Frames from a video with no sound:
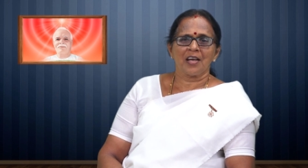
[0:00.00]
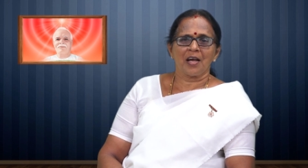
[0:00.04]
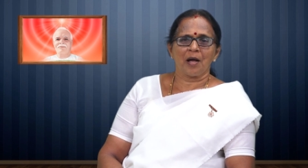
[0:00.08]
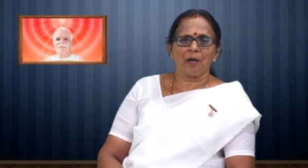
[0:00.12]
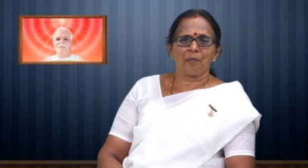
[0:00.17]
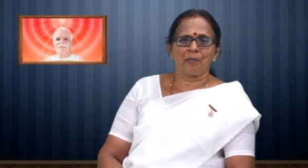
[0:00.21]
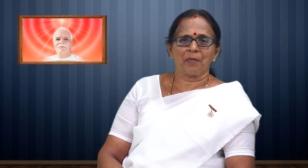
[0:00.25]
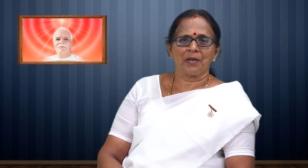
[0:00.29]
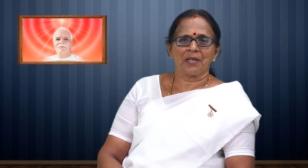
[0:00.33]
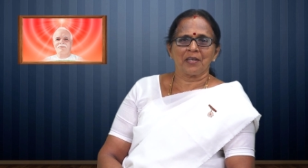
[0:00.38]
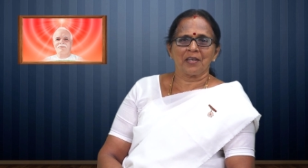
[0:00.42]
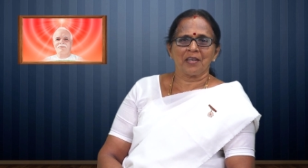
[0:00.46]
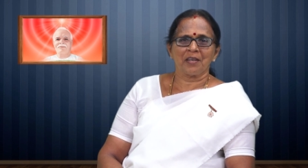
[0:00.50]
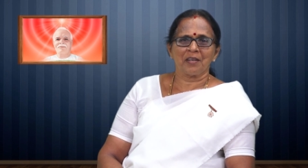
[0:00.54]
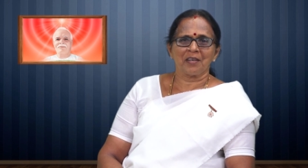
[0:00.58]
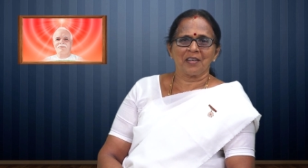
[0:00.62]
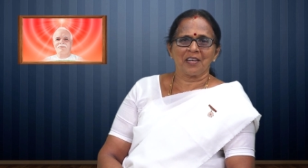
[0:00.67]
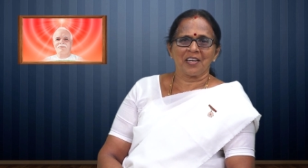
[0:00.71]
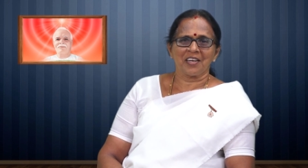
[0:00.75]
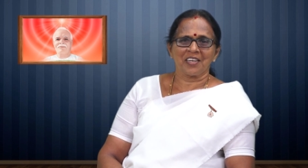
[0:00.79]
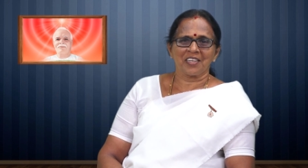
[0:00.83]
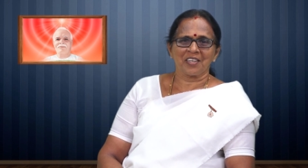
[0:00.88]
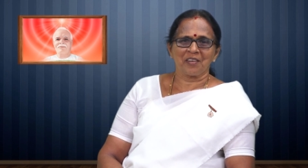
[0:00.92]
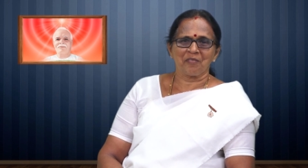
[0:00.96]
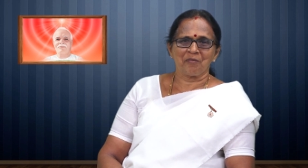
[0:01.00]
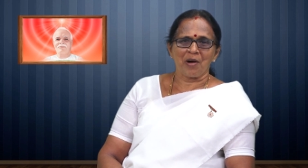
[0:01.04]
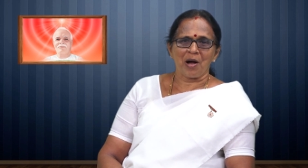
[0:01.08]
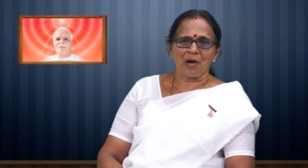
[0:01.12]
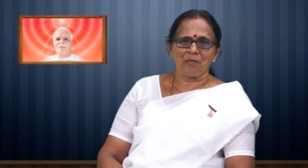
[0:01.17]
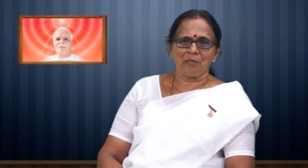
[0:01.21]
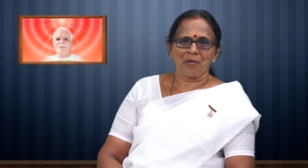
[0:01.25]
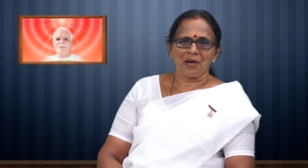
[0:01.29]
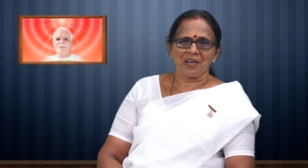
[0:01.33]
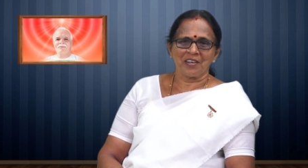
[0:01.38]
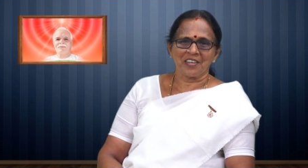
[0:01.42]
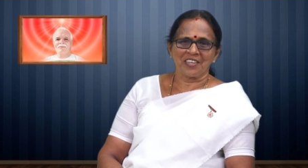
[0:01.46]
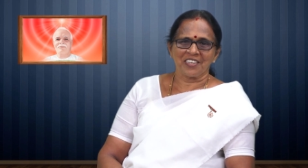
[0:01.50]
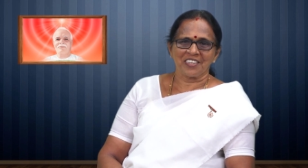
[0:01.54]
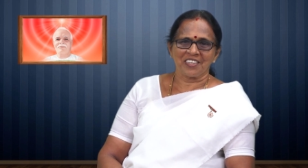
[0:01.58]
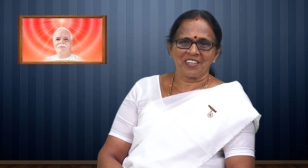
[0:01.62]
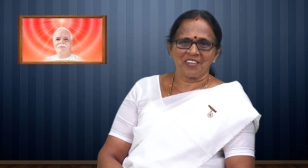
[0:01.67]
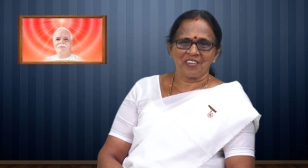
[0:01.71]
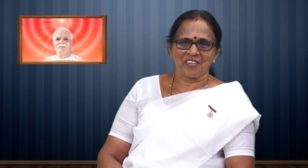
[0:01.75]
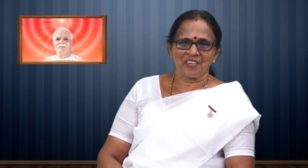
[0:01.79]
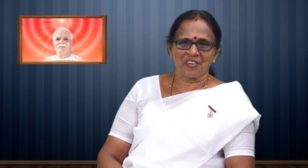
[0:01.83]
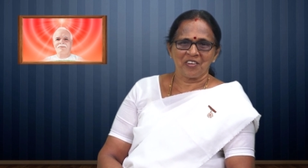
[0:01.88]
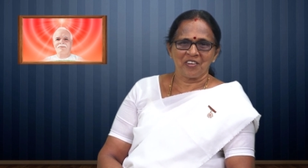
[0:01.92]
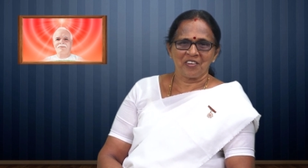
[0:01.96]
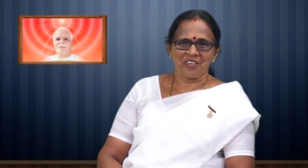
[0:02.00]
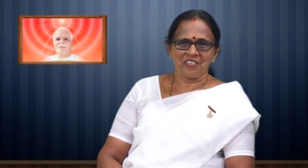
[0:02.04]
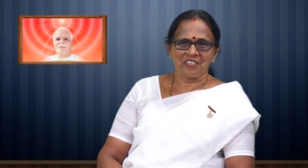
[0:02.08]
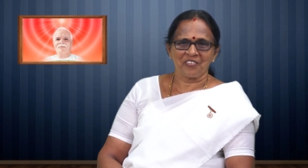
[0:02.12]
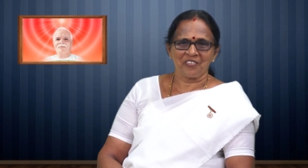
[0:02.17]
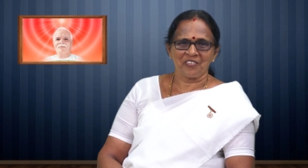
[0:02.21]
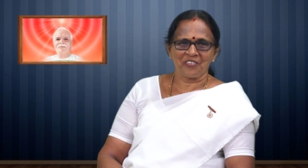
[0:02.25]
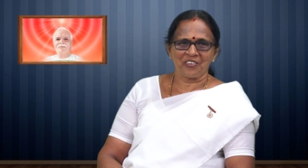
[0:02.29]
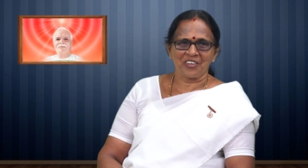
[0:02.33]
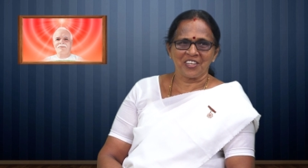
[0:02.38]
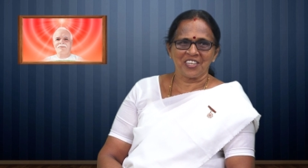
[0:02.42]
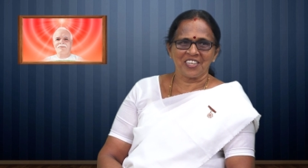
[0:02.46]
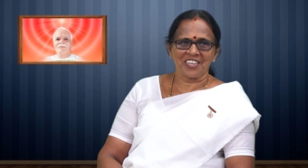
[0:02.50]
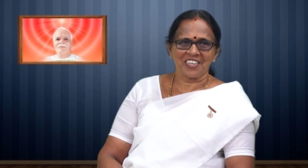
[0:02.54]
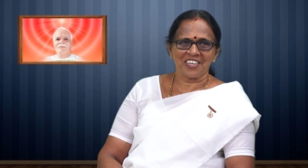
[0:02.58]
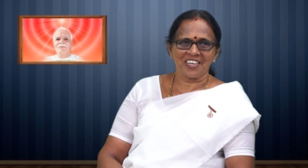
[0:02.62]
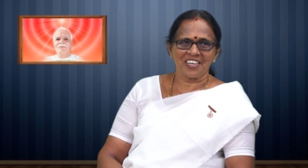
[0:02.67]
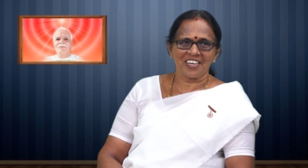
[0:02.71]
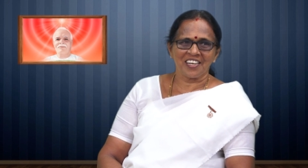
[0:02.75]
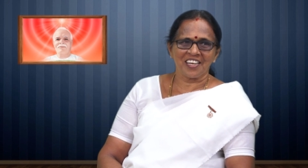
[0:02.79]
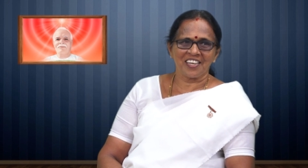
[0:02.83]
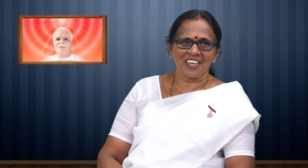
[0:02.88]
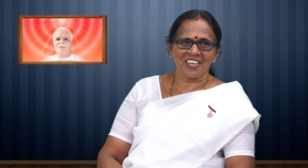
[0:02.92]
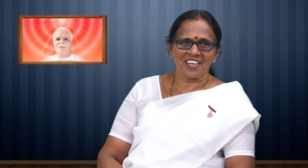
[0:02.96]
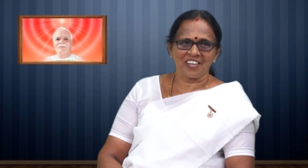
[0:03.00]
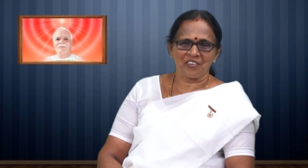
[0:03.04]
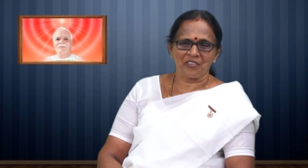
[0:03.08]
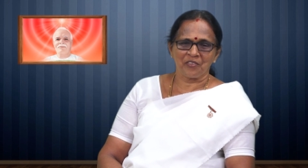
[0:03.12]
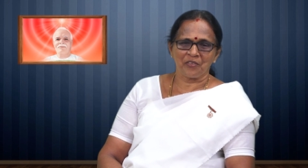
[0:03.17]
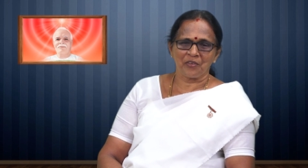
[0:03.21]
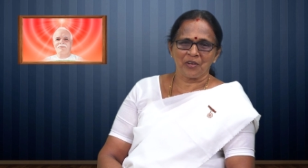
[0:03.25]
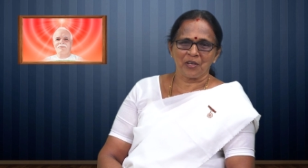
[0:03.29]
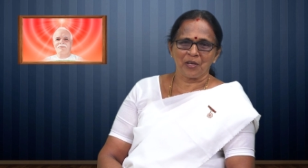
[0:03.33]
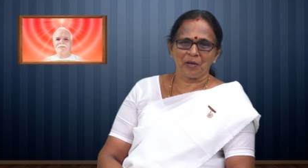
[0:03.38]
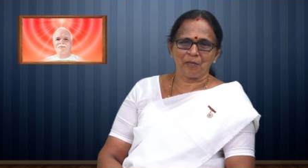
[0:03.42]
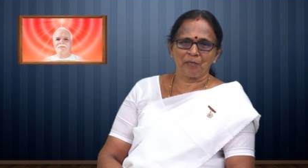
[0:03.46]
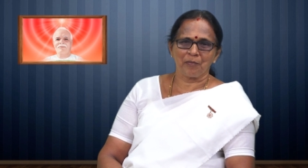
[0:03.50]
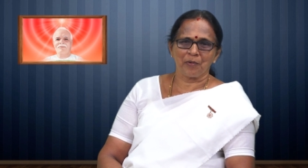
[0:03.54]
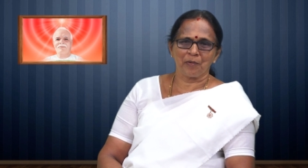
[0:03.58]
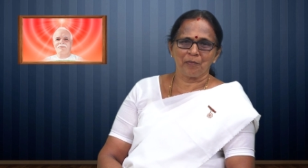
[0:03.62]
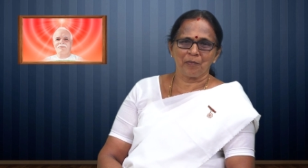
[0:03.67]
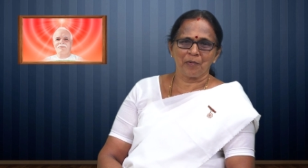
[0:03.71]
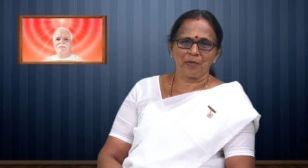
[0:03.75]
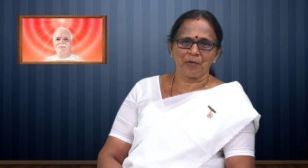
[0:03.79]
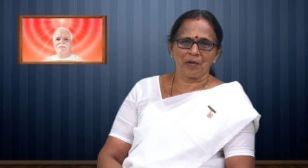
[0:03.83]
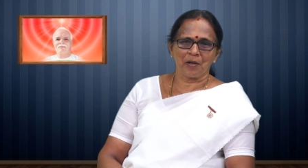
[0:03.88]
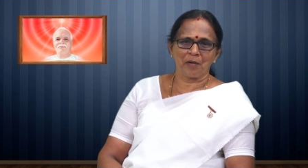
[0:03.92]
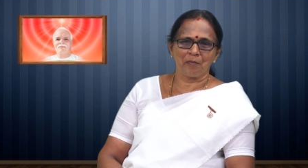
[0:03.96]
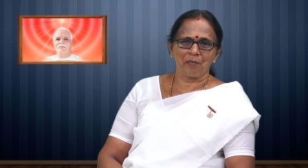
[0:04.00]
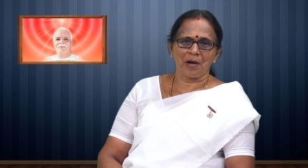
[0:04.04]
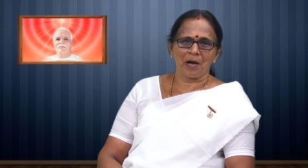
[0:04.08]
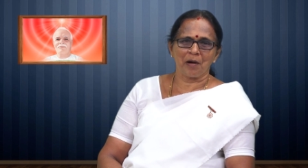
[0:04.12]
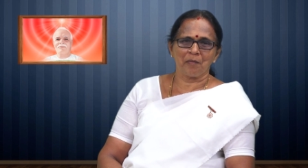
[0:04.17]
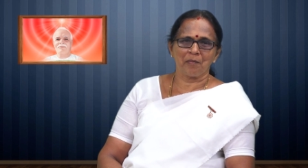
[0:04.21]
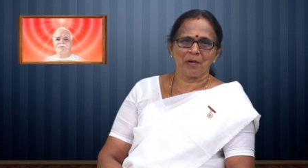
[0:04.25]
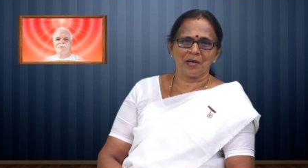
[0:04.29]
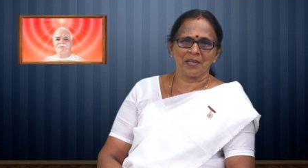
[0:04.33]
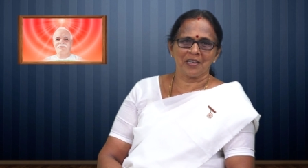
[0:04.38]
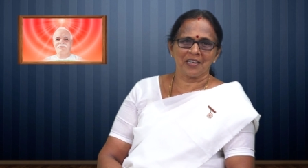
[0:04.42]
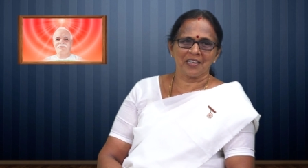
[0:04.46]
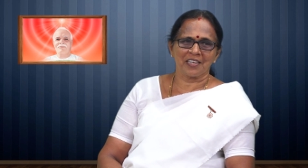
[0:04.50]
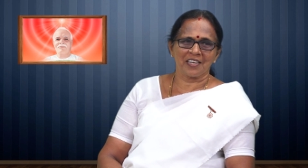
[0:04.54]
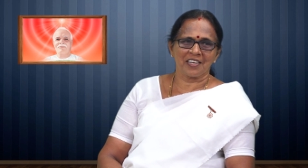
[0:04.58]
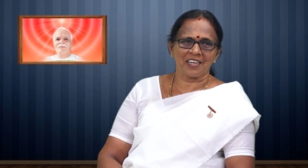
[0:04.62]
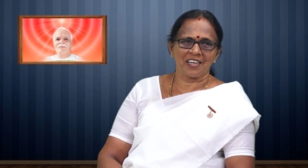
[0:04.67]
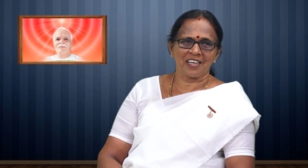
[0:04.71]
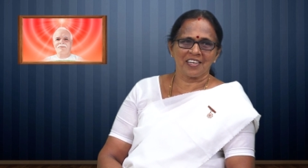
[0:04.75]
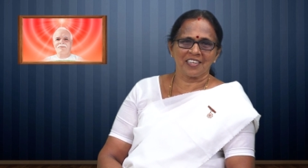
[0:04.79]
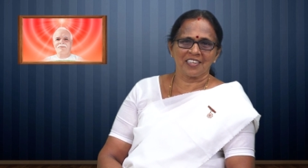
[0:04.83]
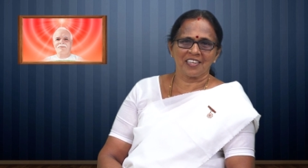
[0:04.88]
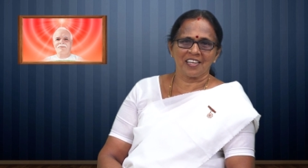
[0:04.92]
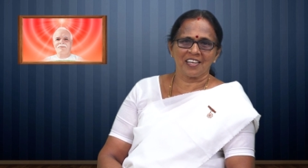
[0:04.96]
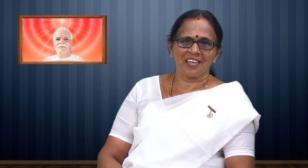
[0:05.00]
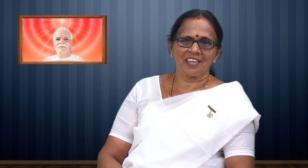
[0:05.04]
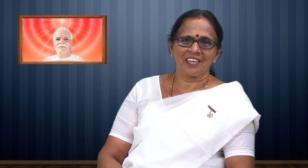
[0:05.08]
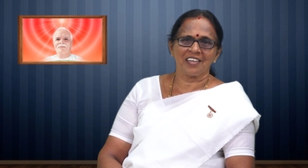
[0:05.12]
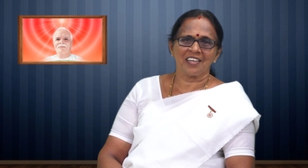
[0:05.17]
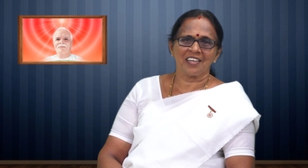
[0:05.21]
அப்படின்னு எனக்கு பாபா ஆகிடும் கூட இருக்கிறார் என் கூட எப்பவும் நான் பாபா இருக்கிறான்னா